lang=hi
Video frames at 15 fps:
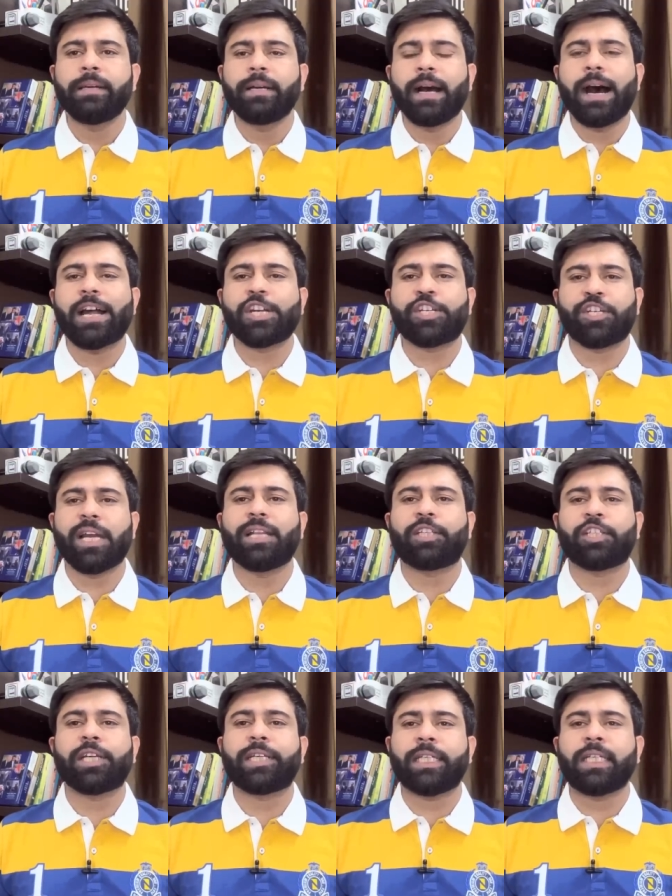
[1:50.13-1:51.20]
अरशद
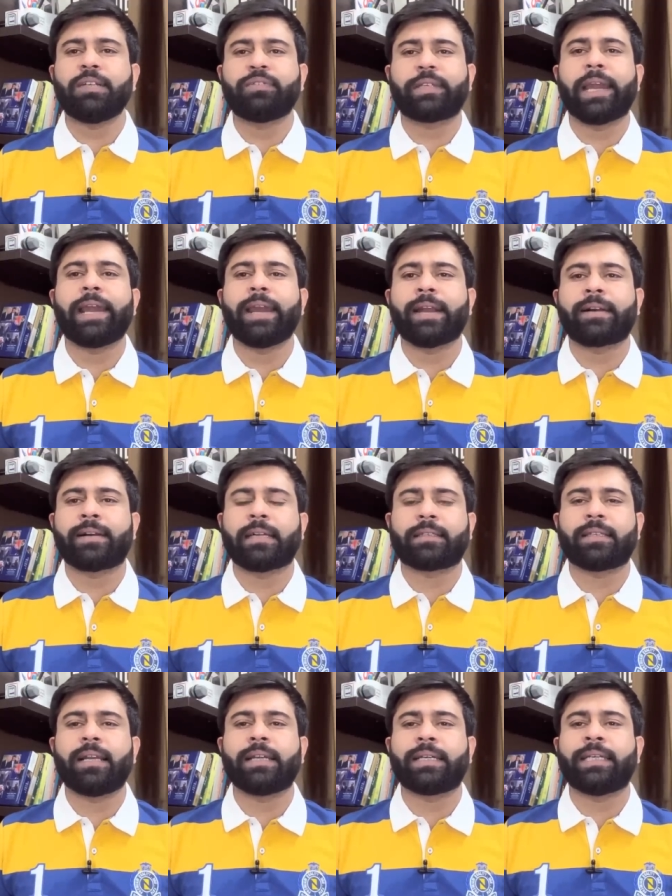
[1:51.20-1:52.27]
शरीफ के
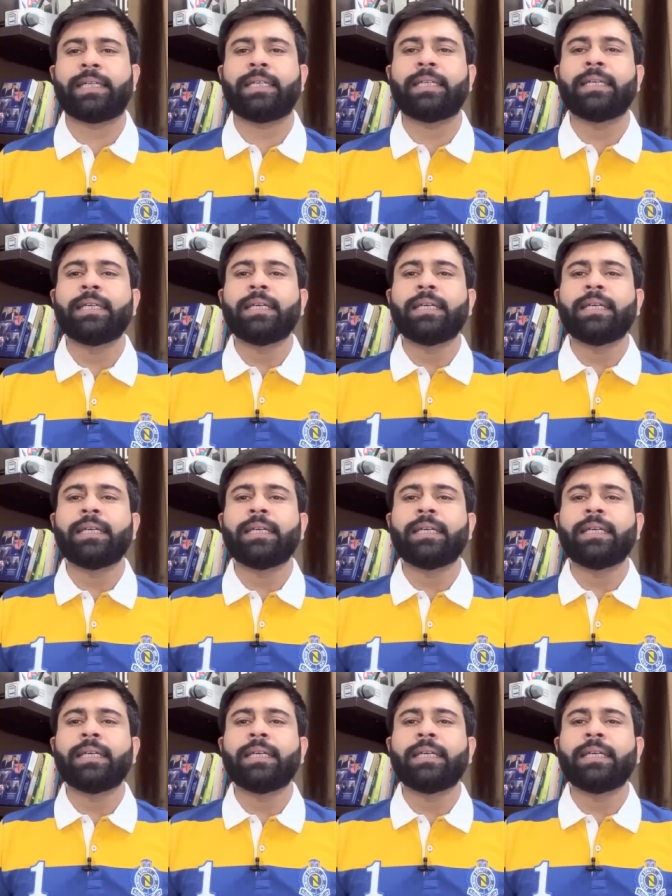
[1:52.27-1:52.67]
कत्ल की